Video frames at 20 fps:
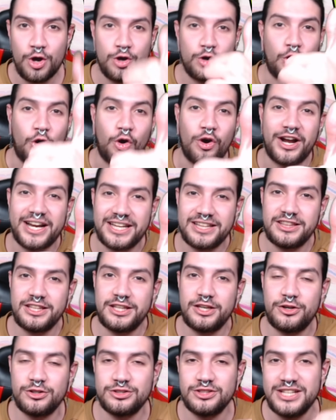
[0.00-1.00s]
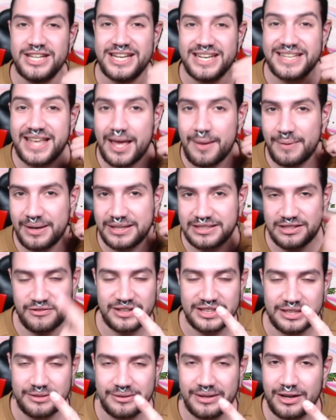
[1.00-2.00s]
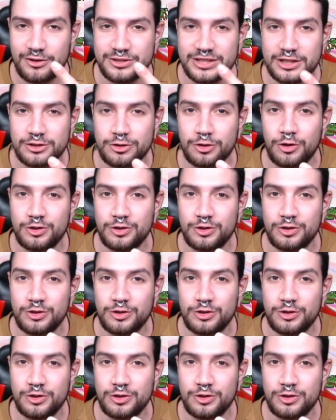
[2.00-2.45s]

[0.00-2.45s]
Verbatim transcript: con críticos y además efectiva contra todos